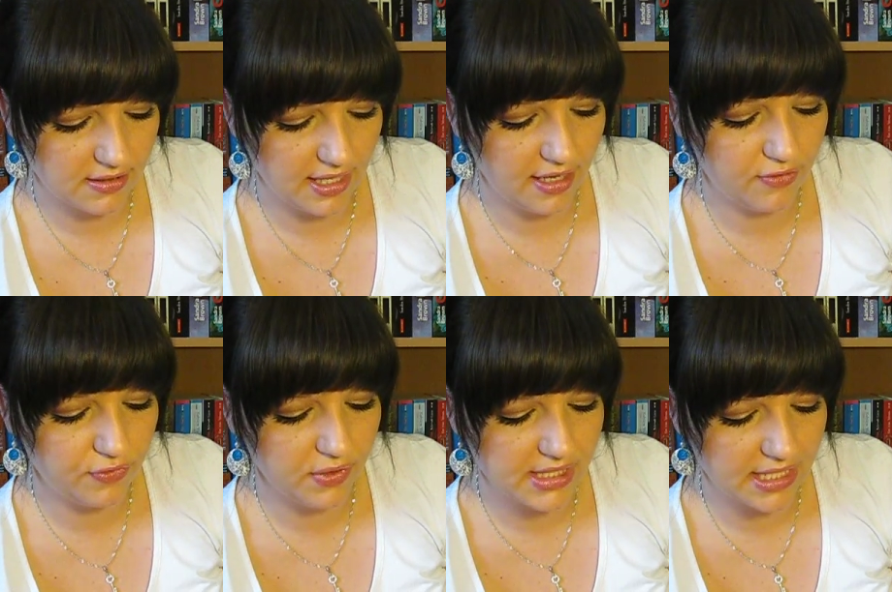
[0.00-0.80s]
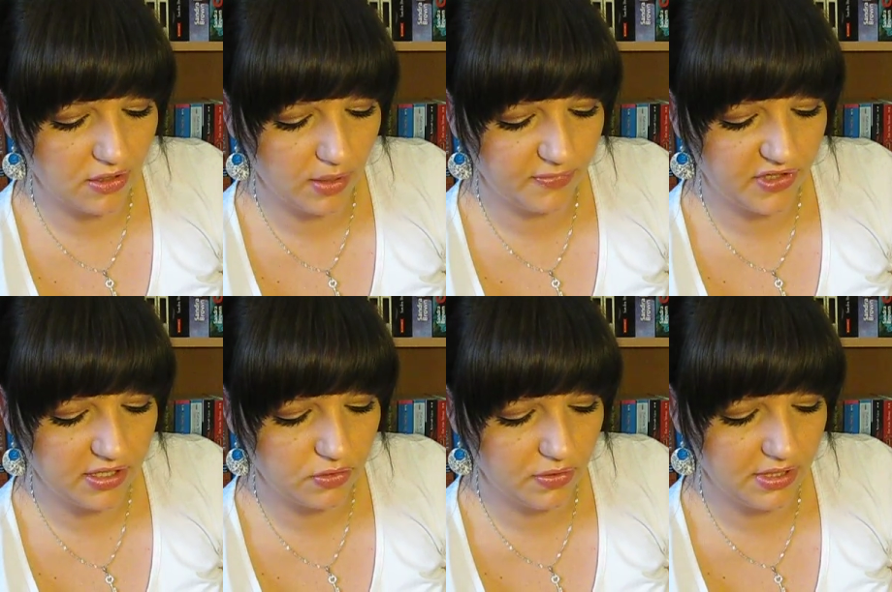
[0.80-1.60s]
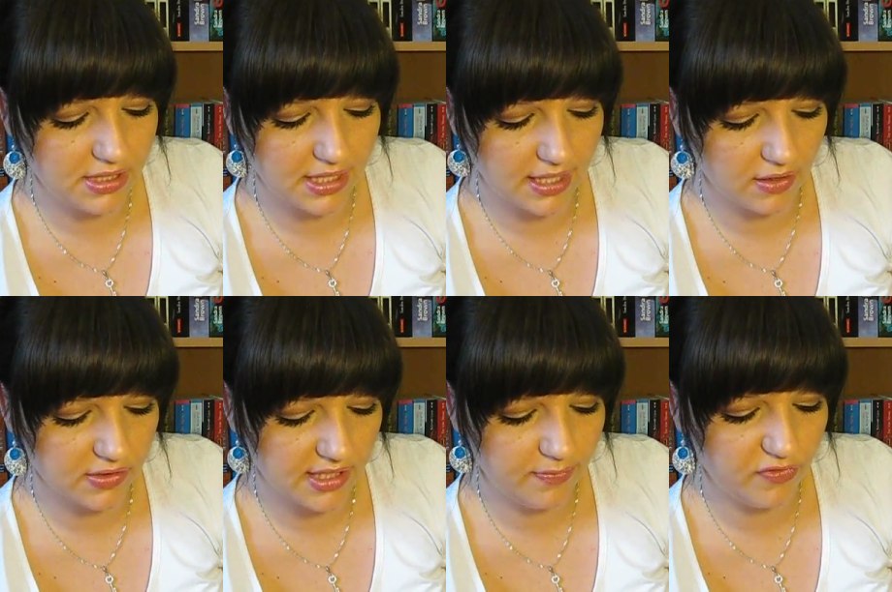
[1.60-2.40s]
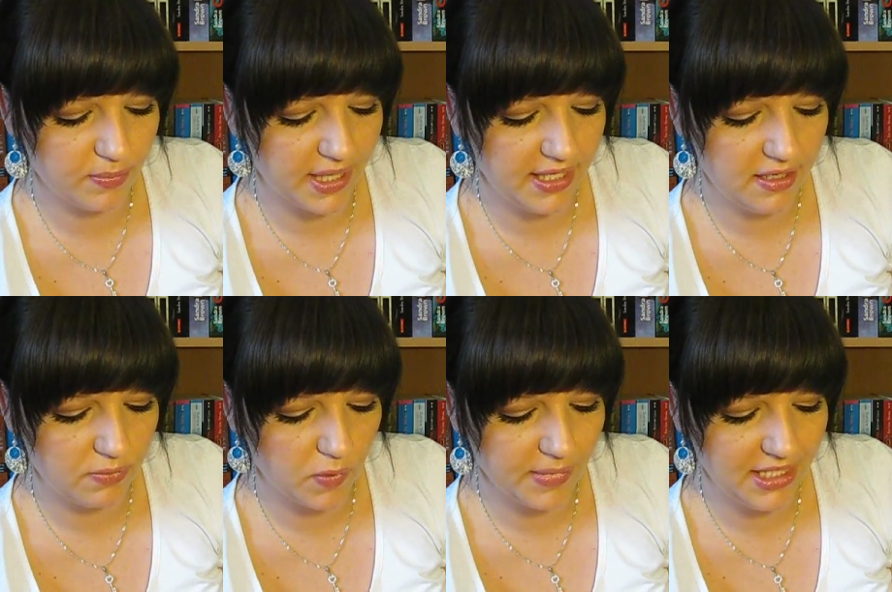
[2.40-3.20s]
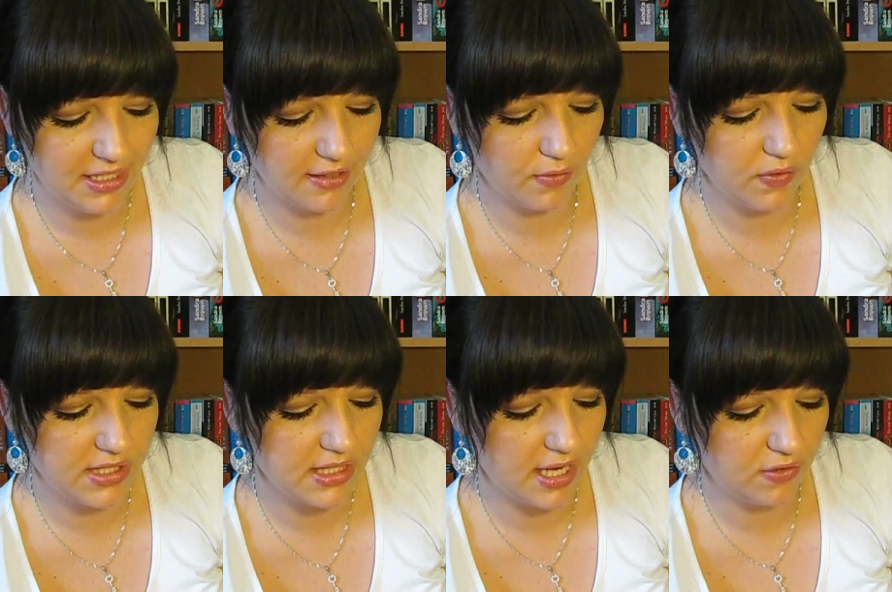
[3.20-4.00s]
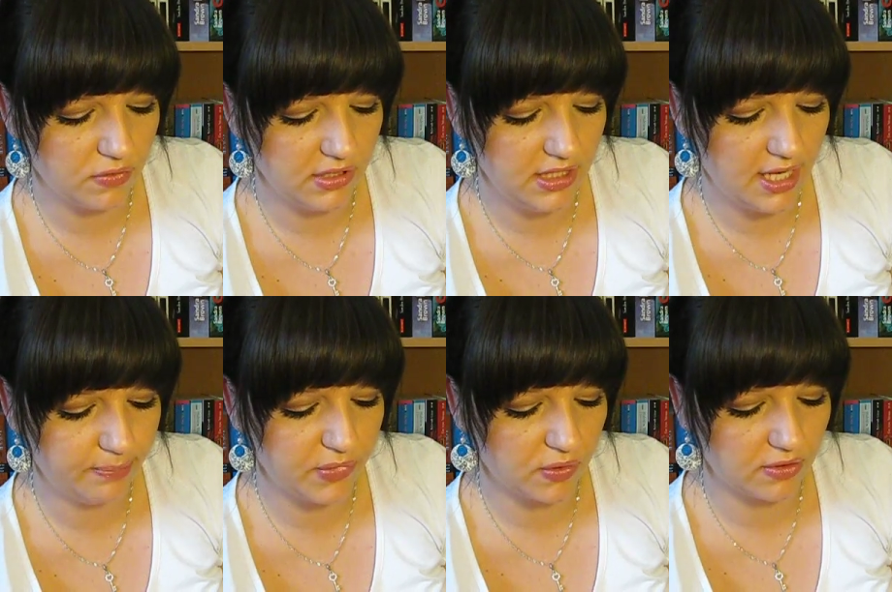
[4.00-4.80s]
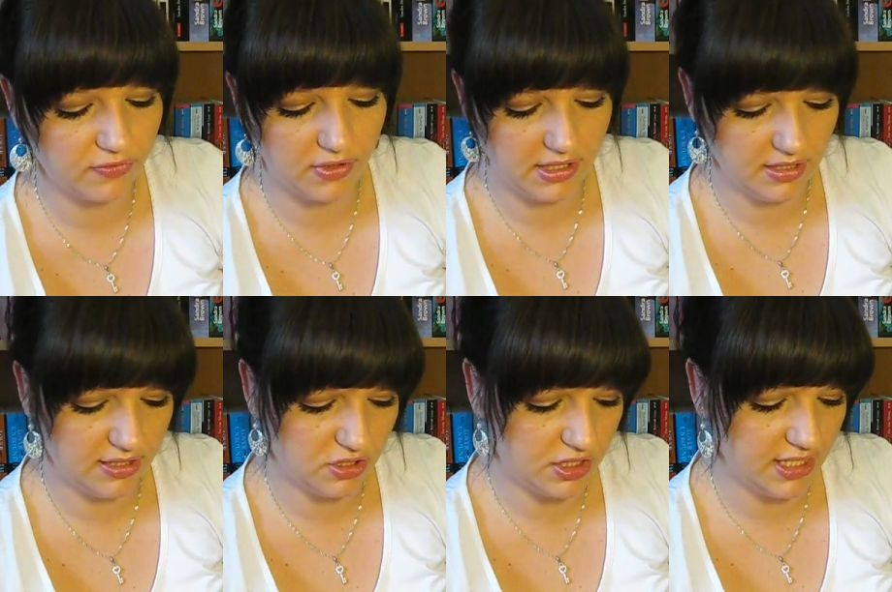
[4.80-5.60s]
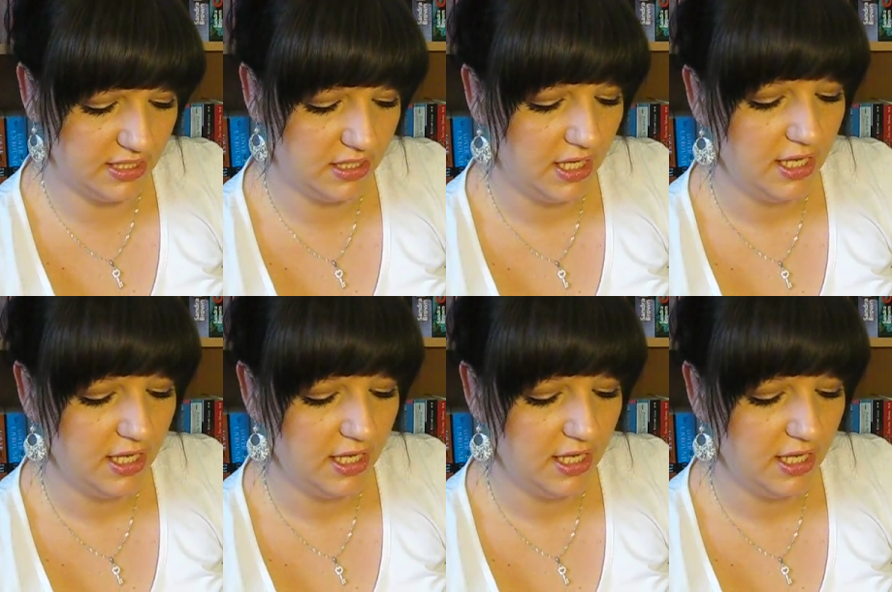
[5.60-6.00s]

Er entführt seine Opfer, tötet sie grausam, wobei er im Moment der größten Agonie Abdrücke von ihnen erstellt,